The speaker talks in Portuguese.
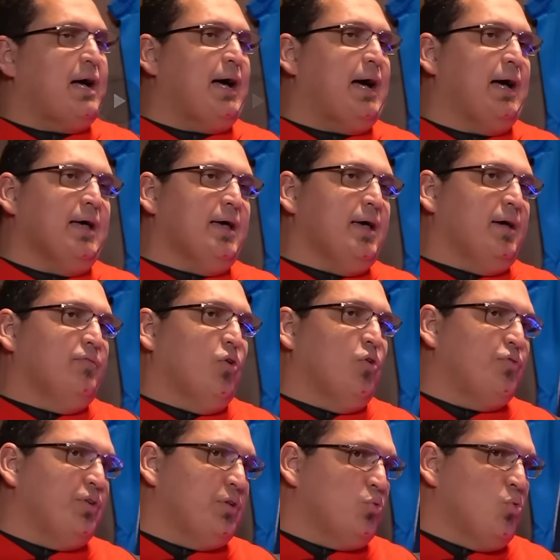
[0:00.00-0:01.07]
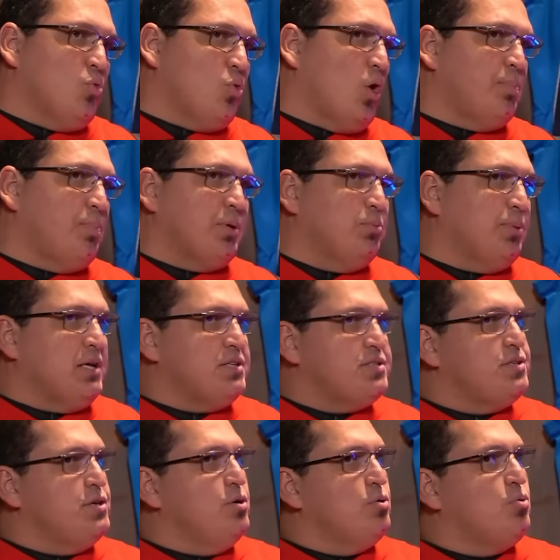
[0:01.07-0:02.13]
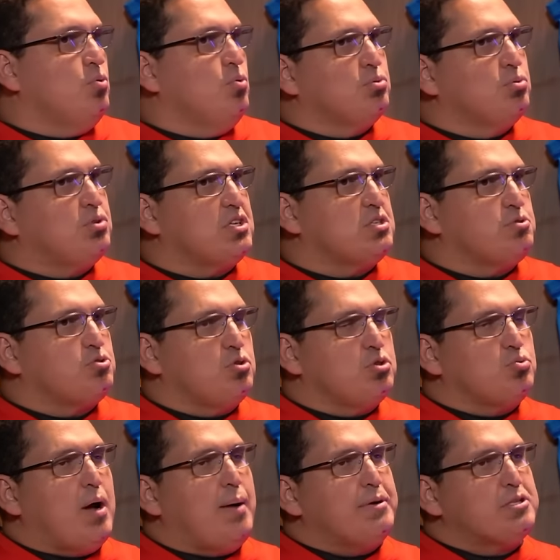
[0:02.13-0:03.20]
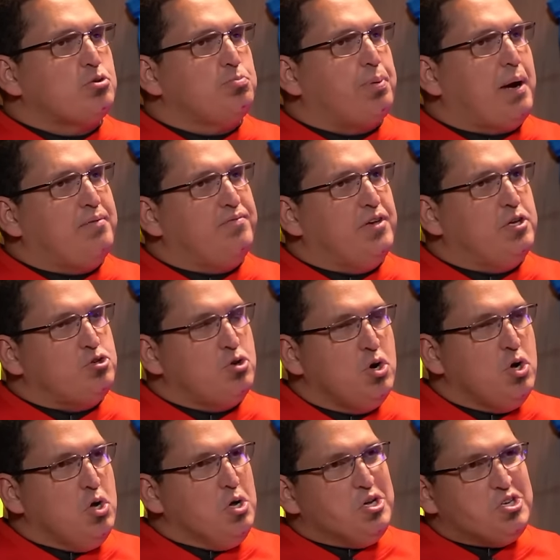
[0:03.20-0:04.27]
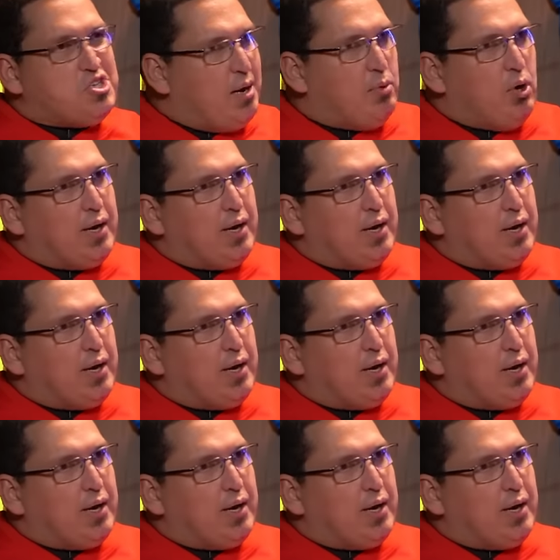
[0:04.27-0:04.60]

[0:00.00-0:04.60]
Ah, envolvido com Copa do Brasil, com transmissões do Amazon Prime Video, de